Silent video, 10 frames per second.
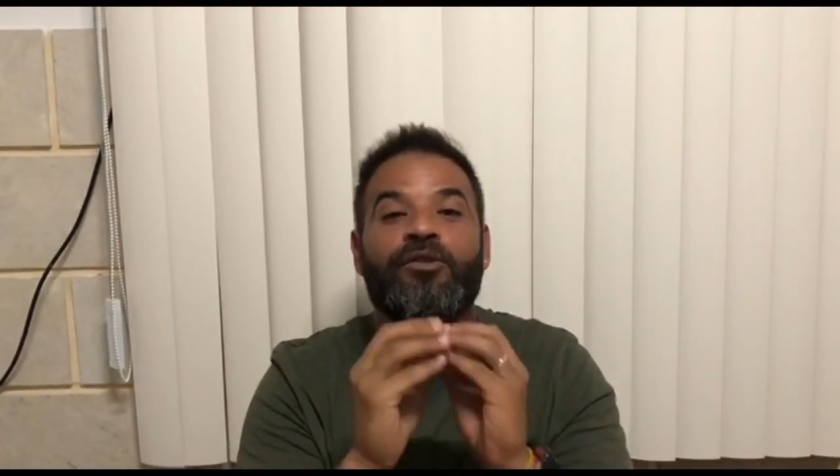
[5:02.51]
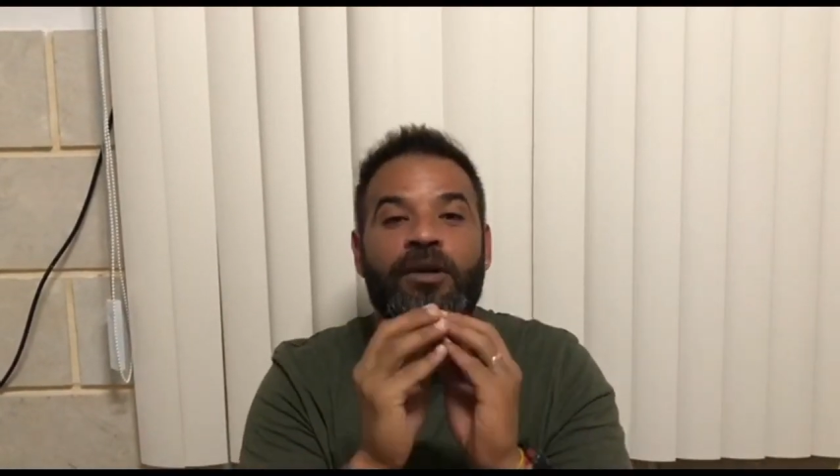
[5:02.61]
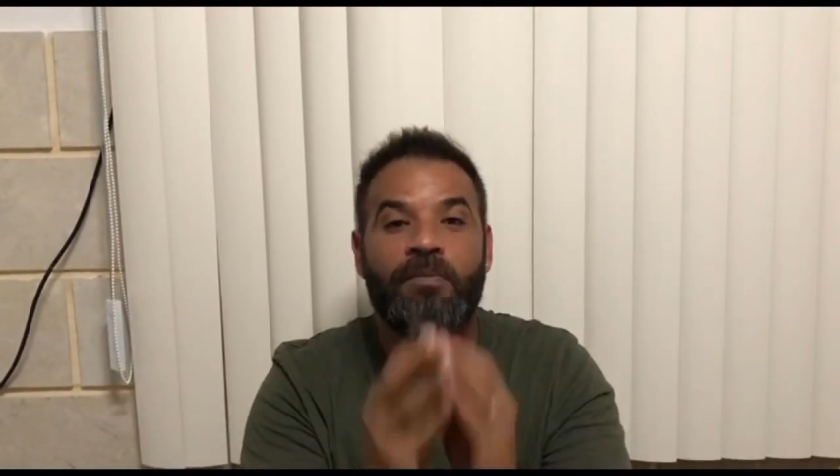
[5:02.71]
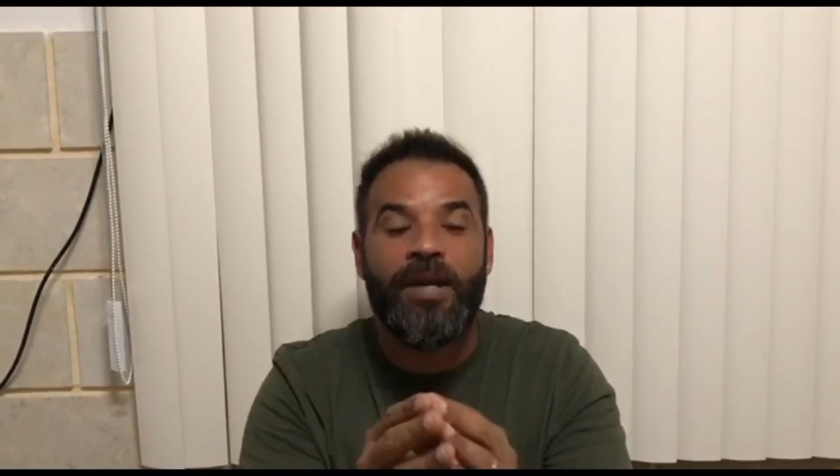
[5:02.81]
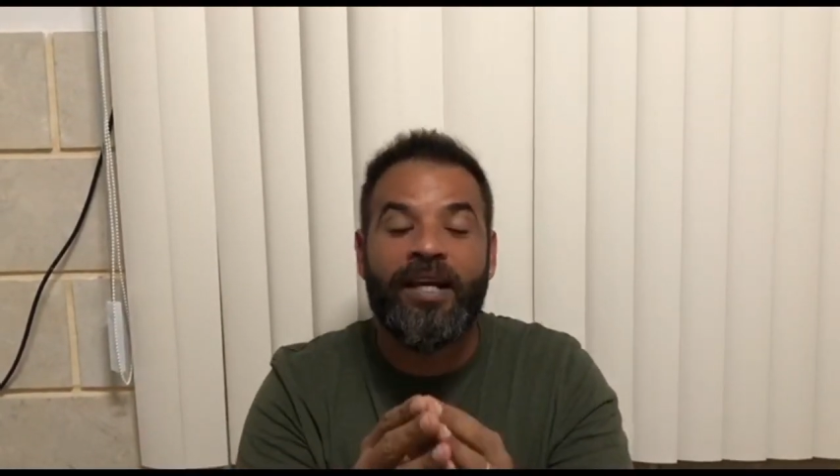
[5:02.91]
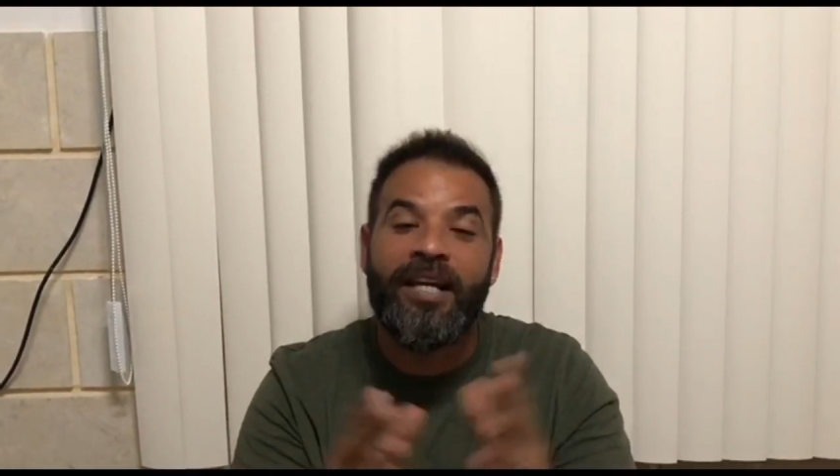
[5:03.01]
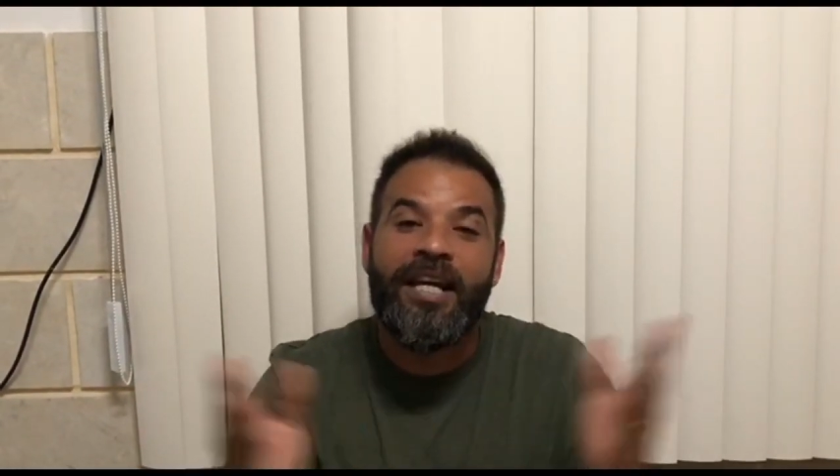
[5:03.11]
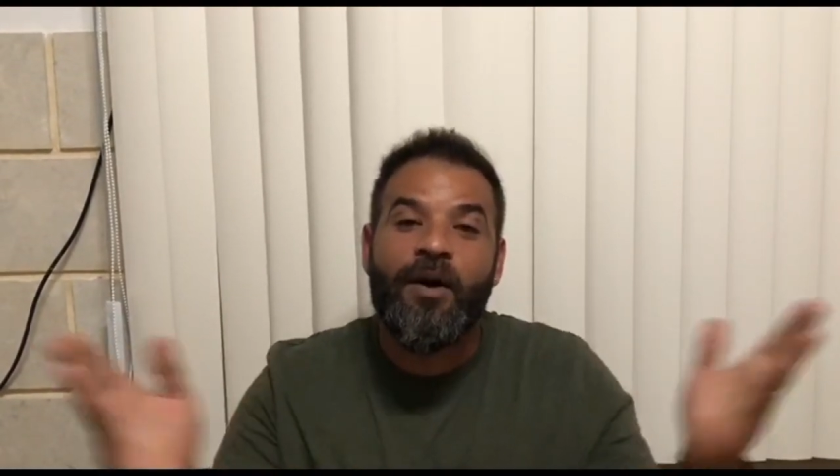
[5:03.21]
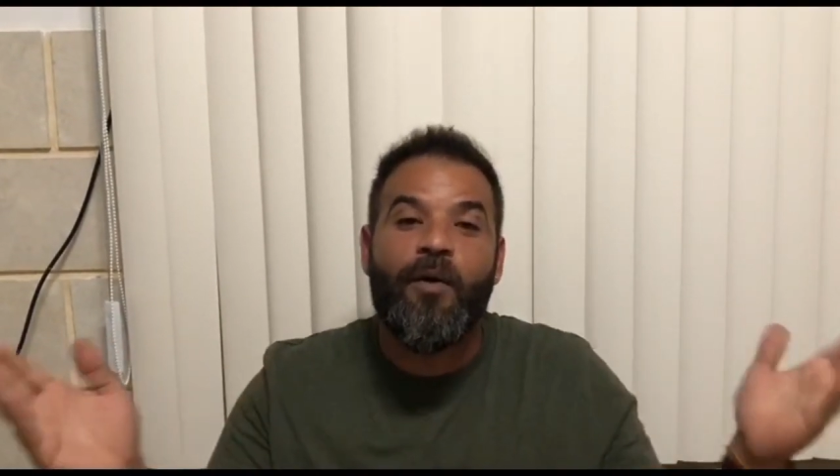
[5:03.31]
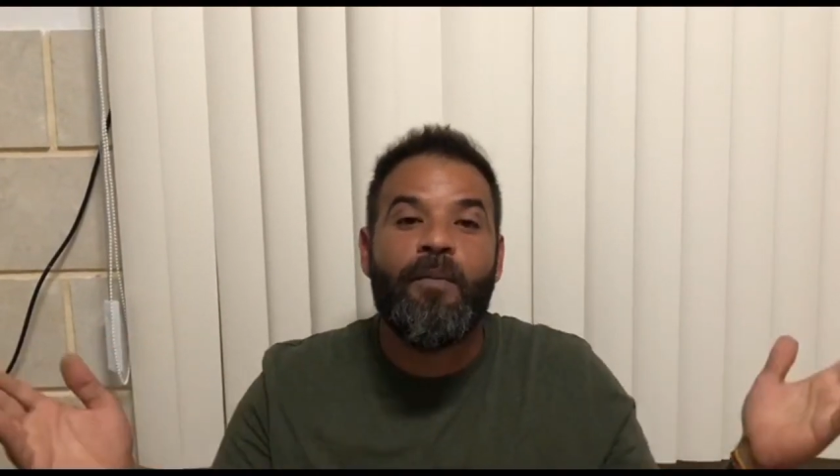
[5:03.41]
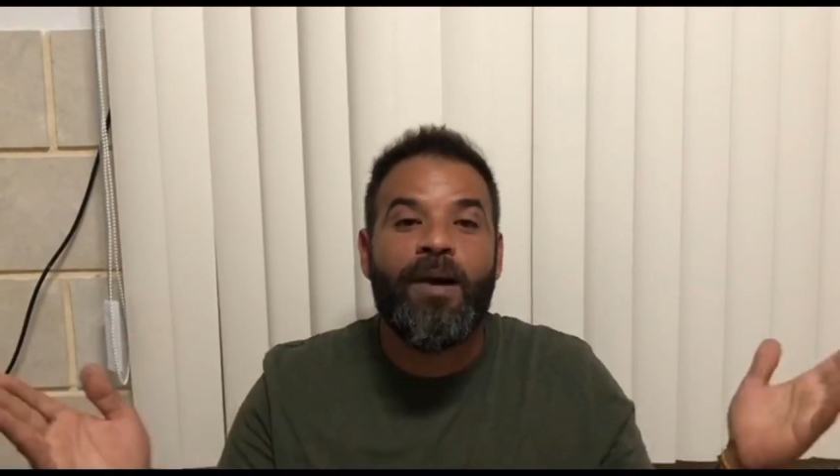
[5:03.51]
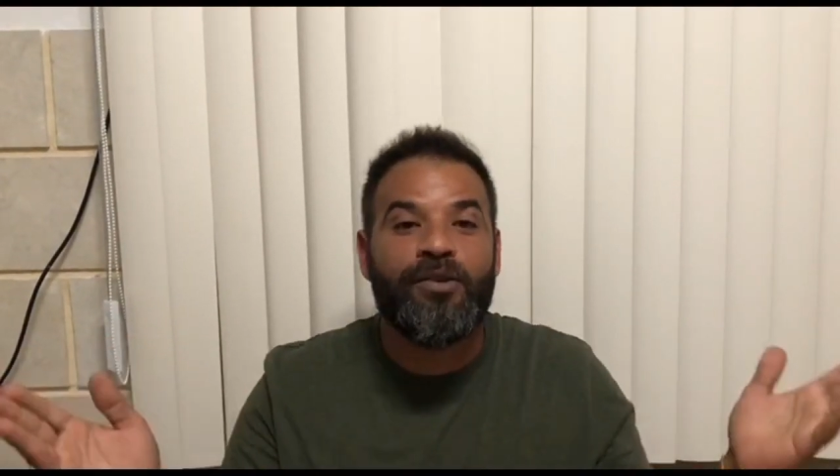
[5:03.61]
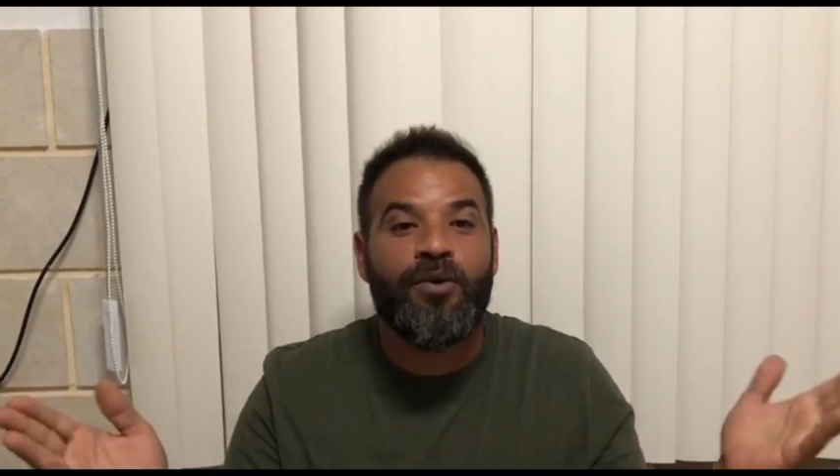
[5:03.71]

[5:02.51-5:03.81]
también. Un beso